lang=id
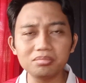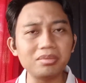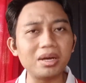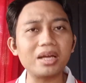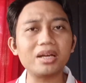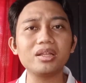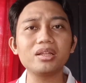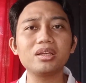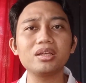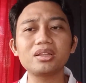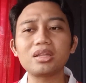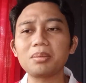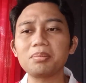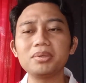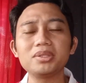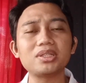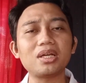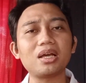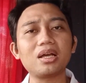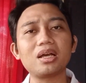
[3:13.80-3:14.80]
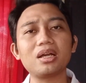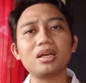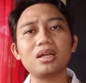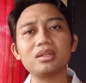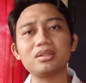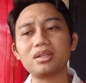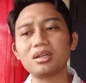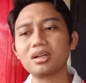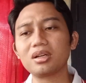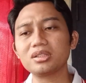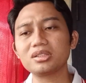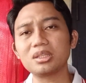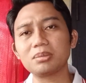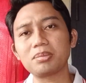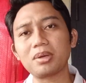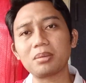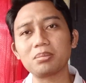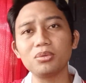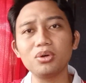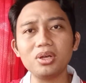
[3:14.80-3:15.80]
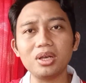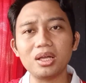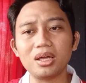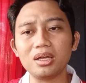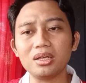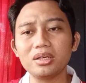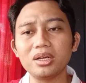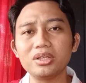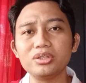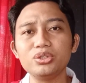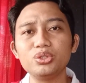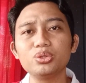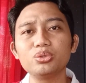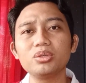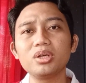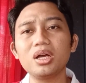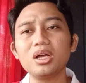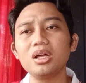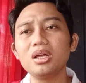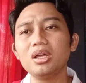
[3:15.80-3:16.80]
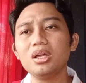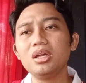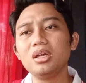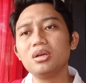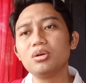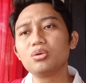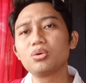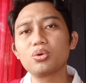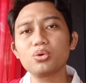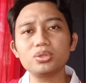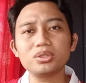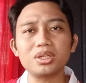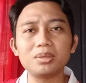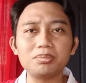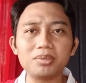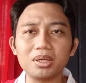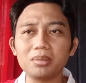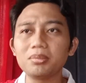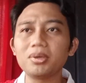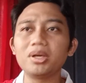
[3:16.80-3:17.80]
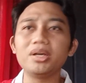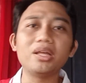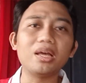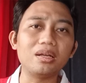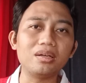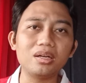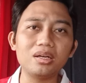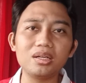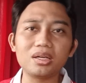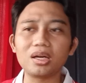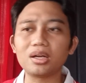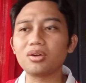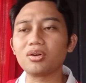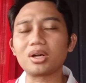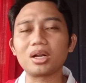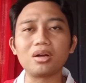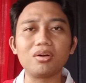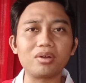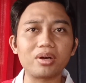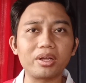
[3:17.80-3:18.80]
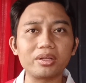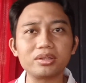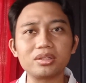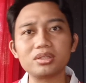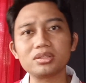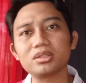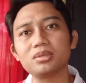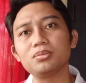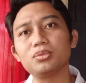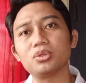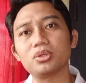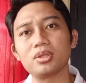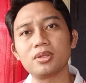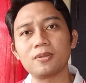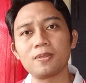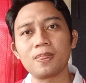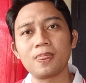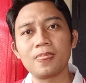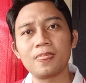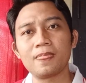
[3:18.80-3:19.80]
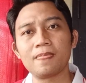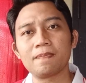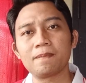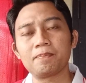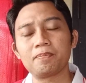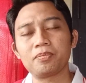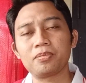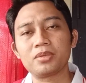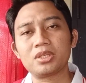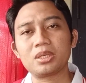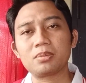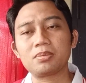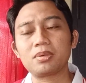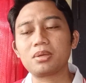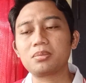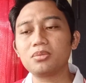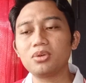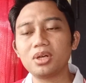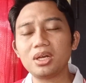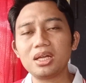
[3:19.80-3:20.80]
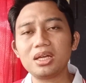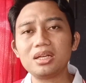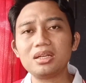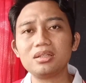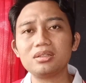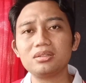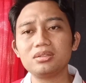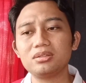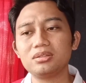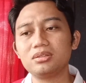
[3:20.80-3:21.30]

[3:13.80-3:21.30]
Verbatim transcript: mari kita pisahkan antara sepak bola dan juga urusan pribadi Anda dengan orang-orang tersebut. Sepak bola